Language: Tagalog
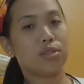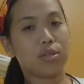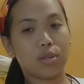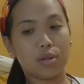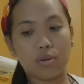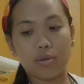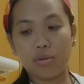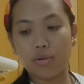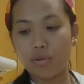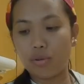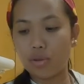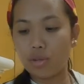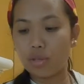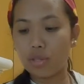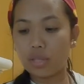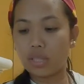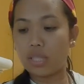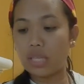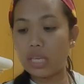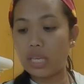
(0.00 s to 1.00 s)
So,
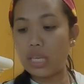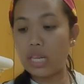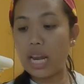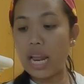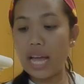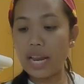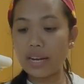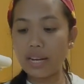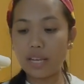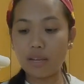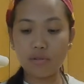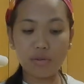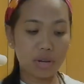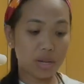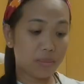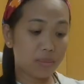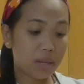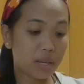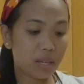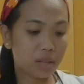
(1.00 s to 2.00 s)
si Lani,
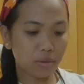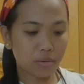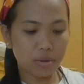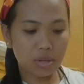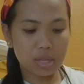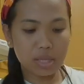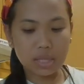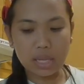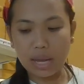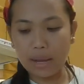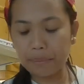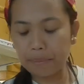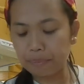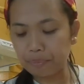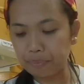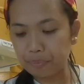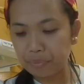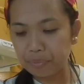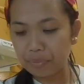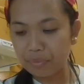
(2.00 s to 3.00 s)
yung kaibigan kong
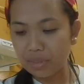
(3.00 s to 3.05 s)
isa,